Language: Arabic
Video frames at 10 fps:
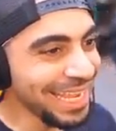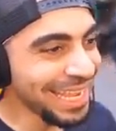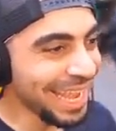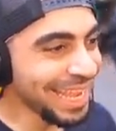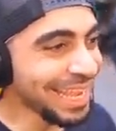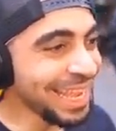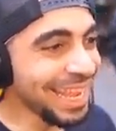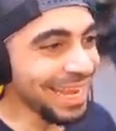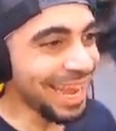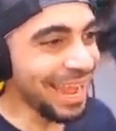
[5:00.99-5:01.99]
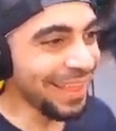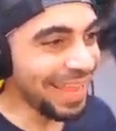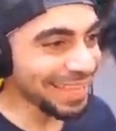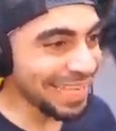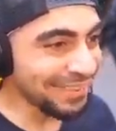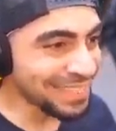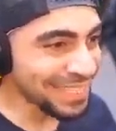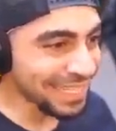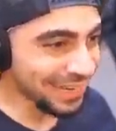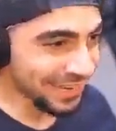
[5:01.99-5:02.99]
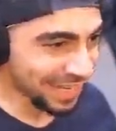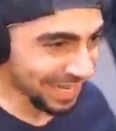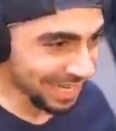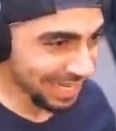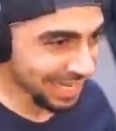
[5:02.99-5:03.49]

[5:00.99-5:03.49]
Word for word: يا ايه يعني هذا حاطينه بس كذي اوكي